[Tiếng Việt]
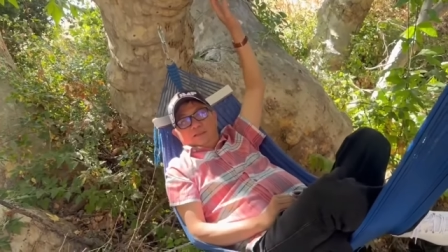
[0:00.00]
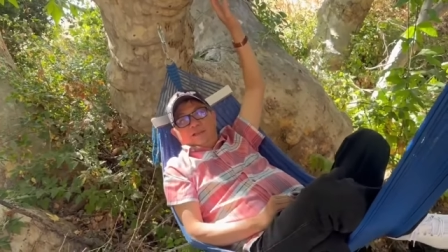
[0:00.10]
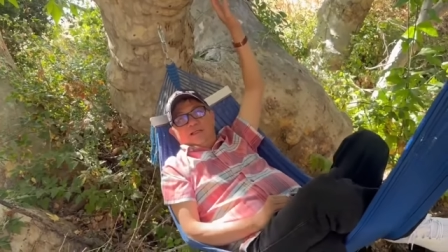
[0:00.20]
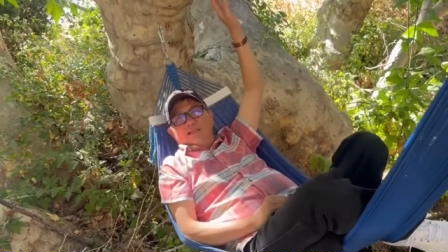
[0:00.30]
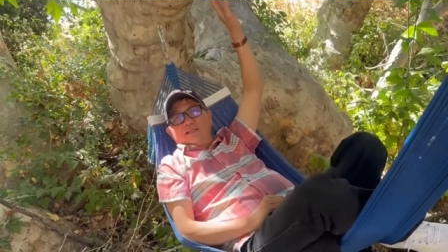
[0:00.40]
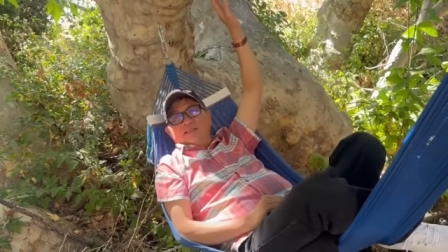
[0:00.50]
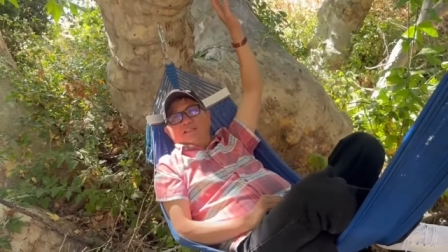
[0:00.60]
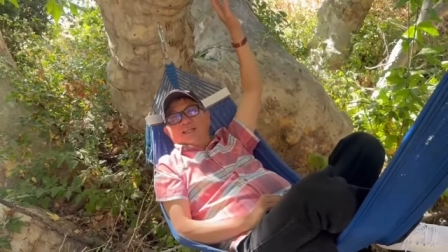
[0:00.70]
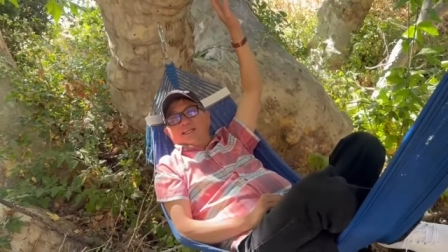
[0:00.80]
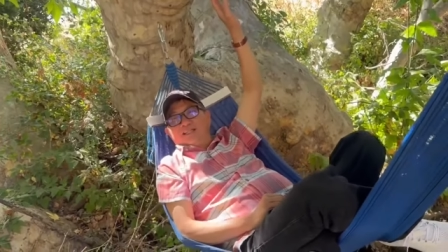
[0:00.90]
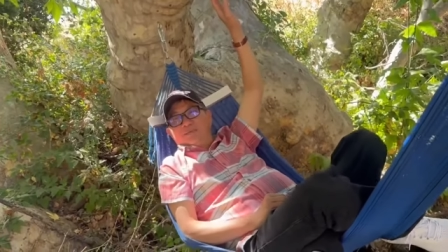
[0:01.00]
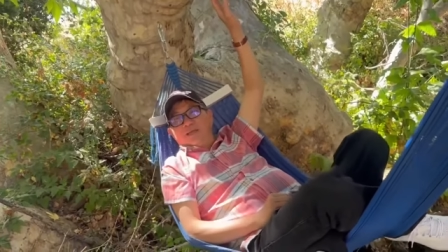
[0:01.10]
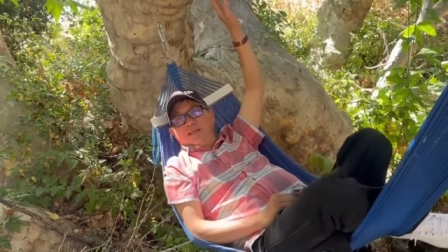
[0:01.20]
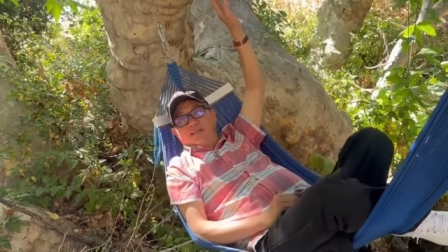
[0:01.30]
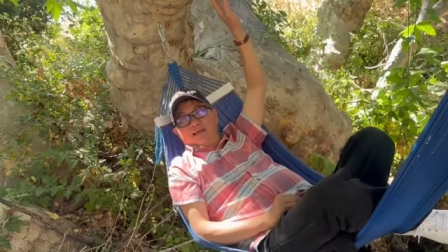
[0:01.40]
để cho luật sư nó
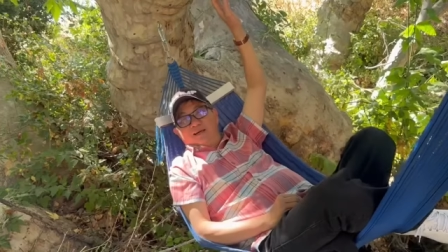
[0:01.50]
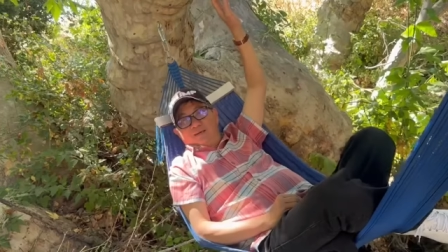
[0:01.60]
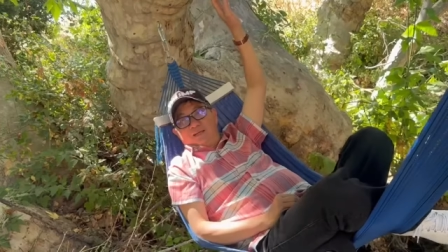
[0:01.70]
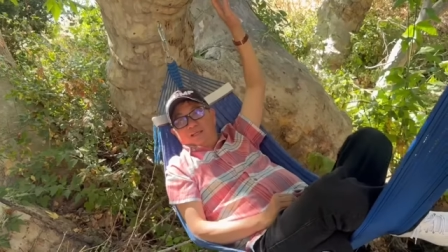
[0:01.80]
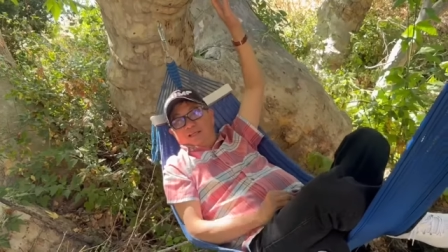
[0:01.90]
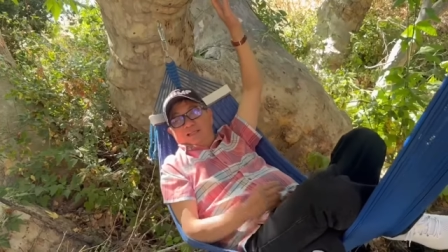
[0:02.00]
biết nó hỏi